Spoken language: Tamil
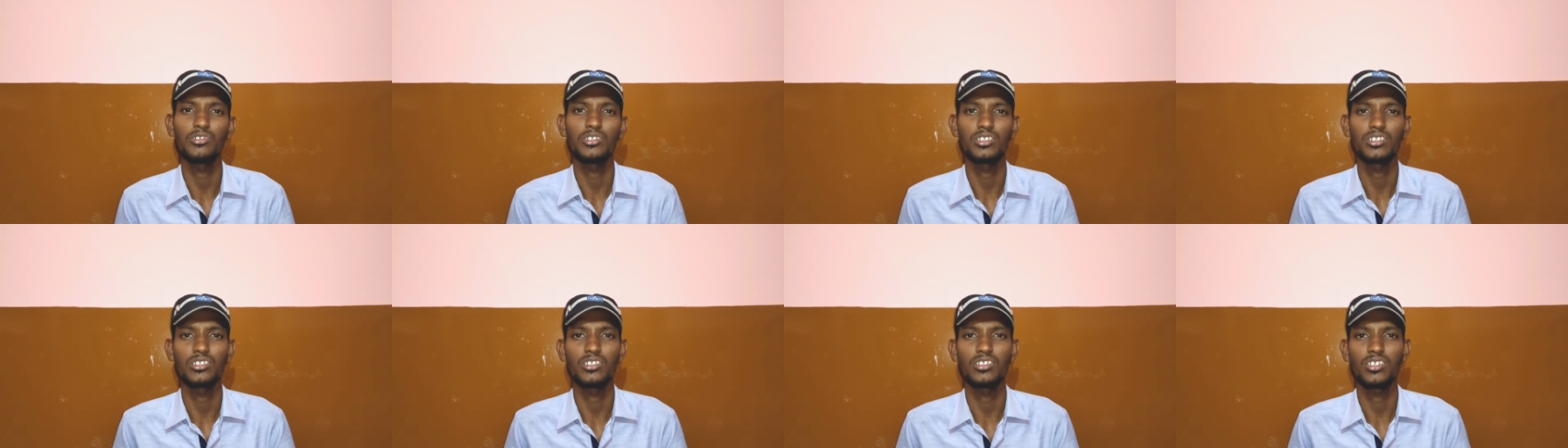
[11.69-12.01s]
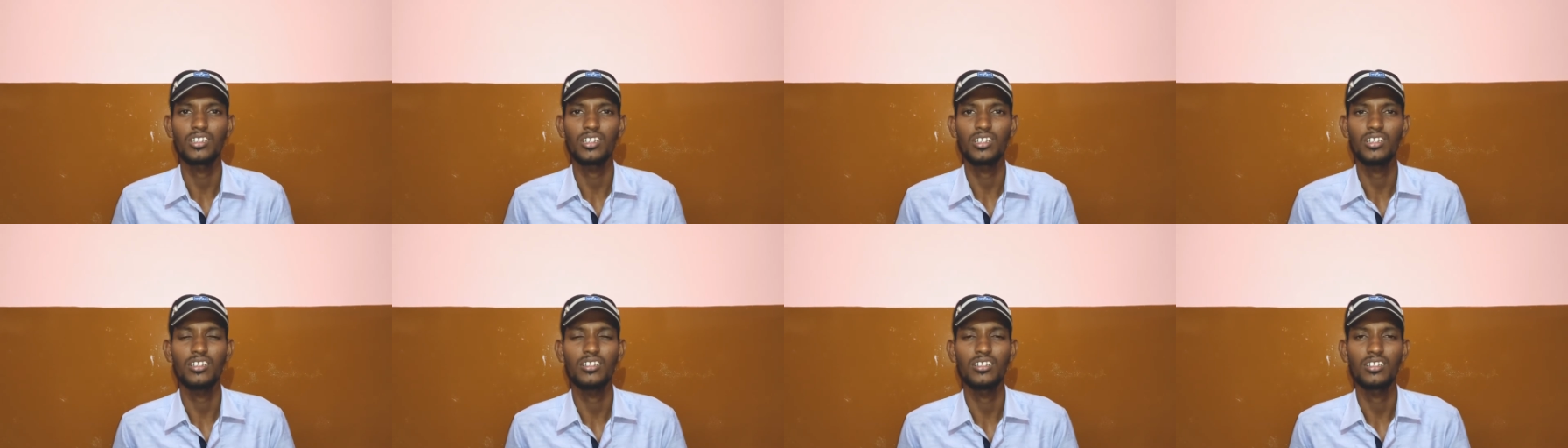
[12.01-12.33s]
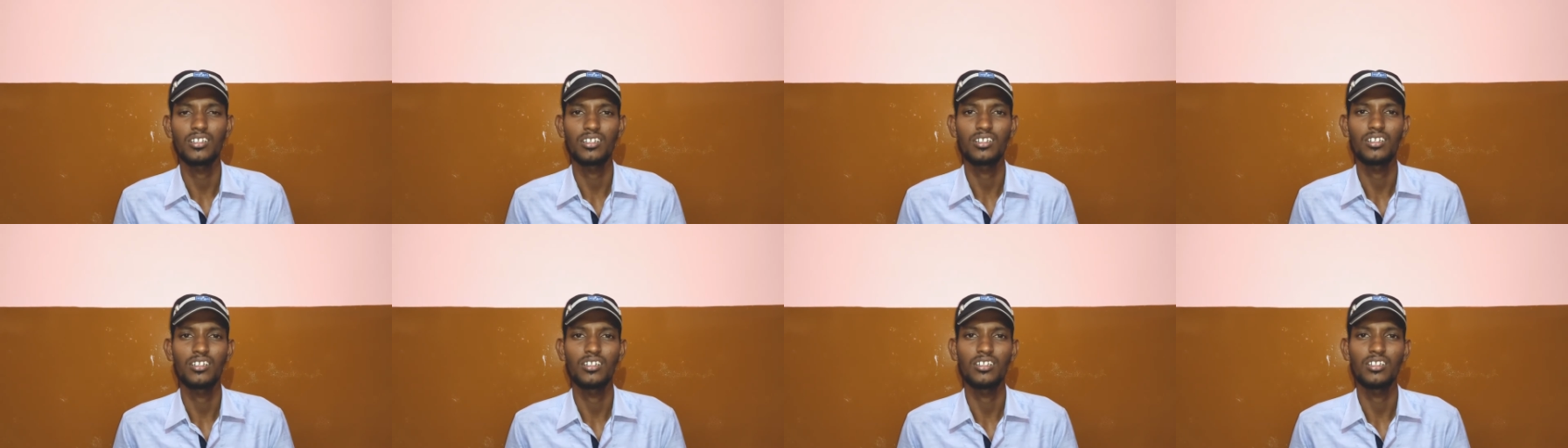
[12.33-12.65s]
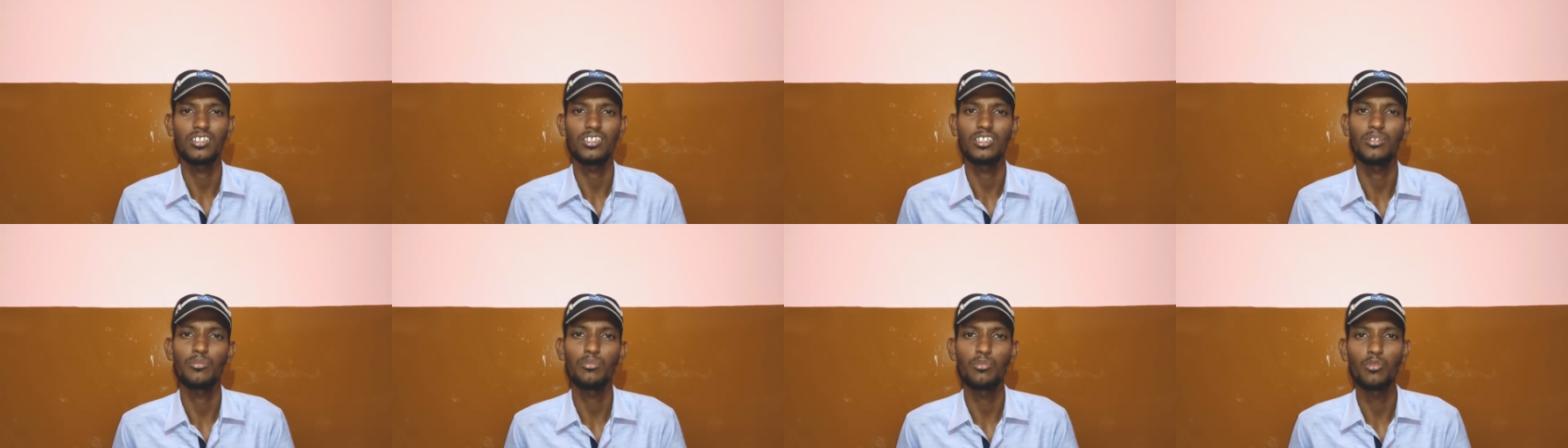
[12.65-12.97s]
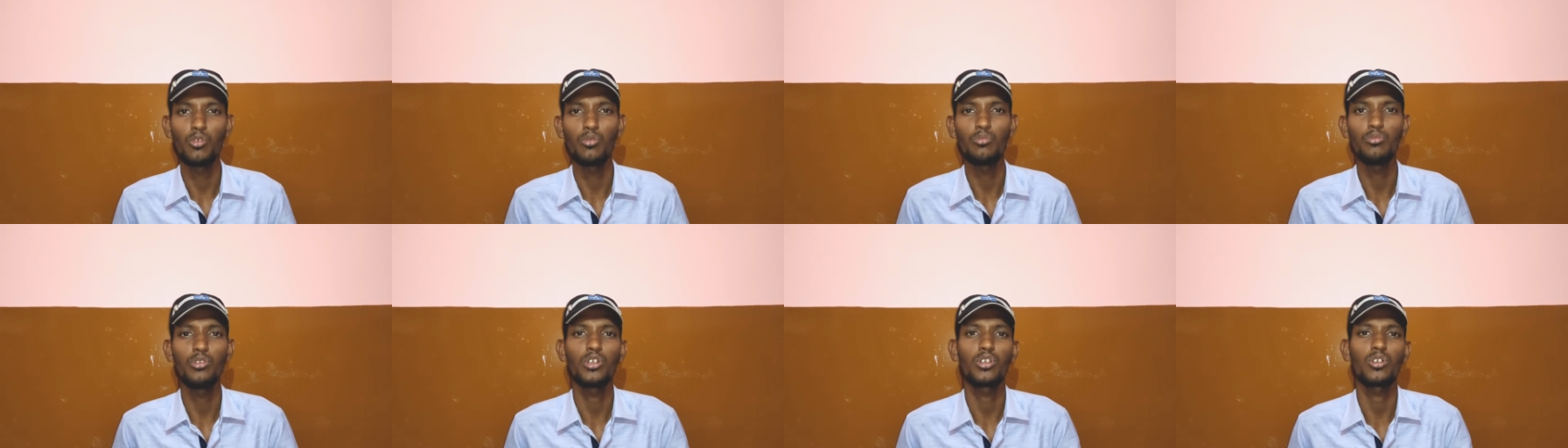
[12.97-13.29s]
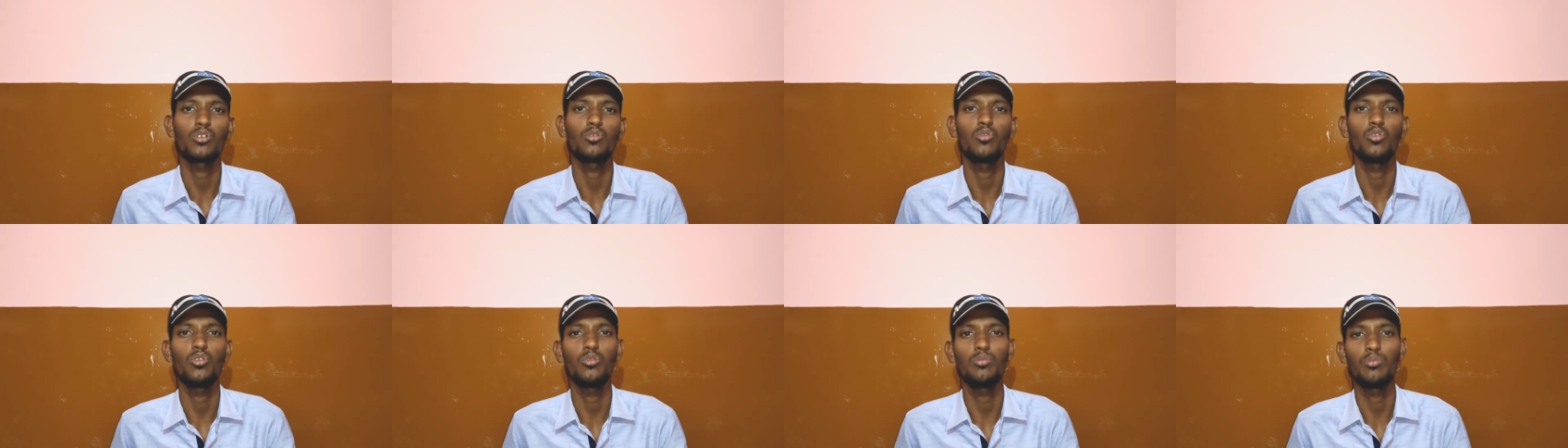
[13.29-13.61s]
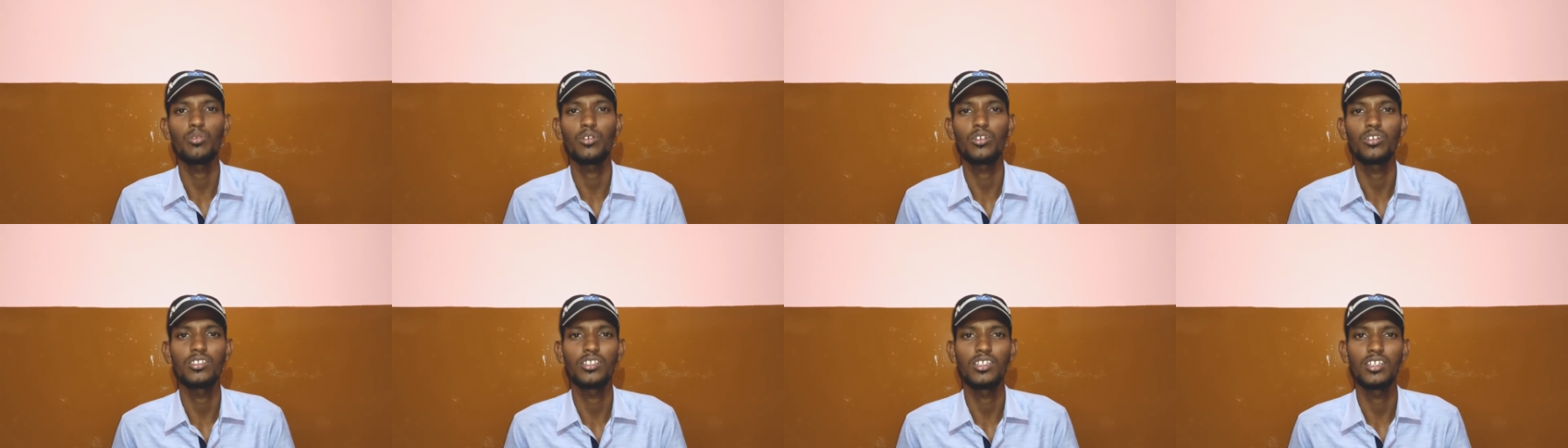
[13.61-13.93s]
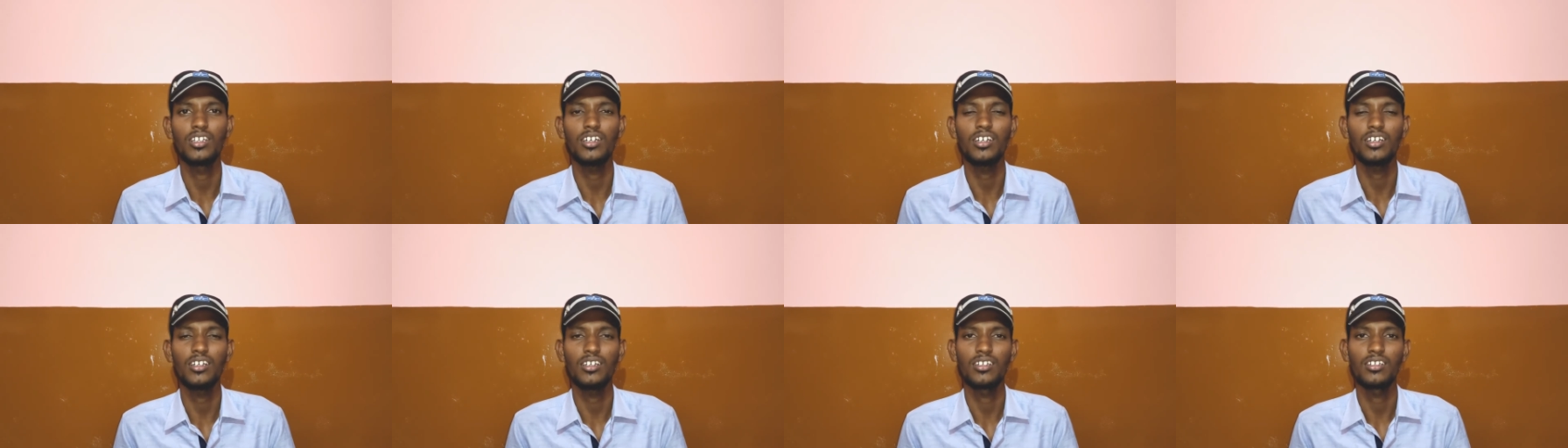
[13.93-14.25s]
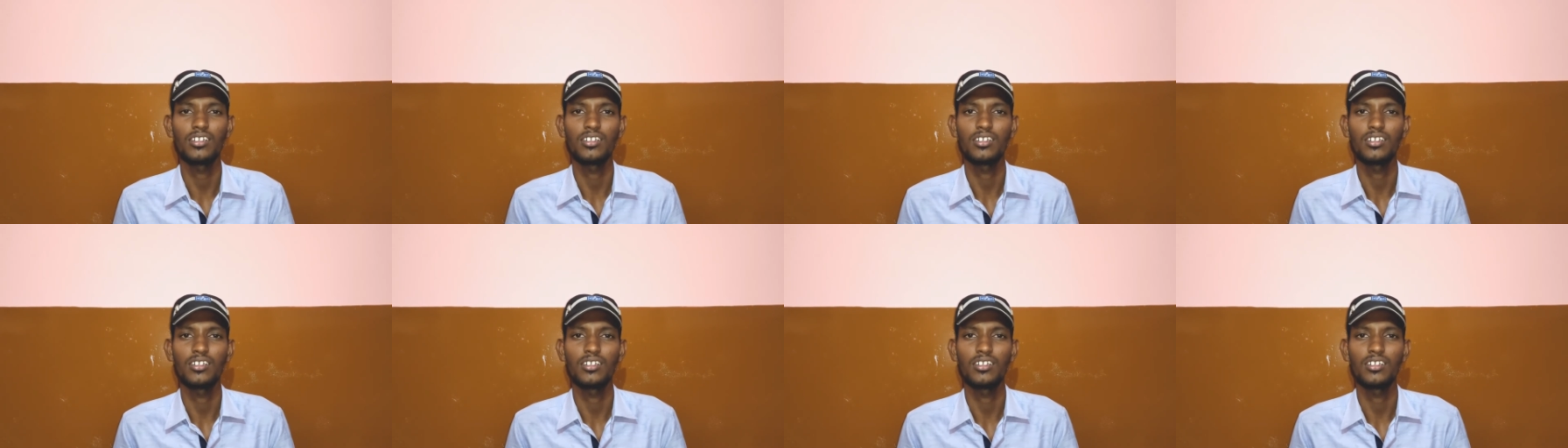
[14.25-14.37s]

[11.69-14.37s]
விஷயங்கள் இந்த பூமியோட உள்பகுதியில்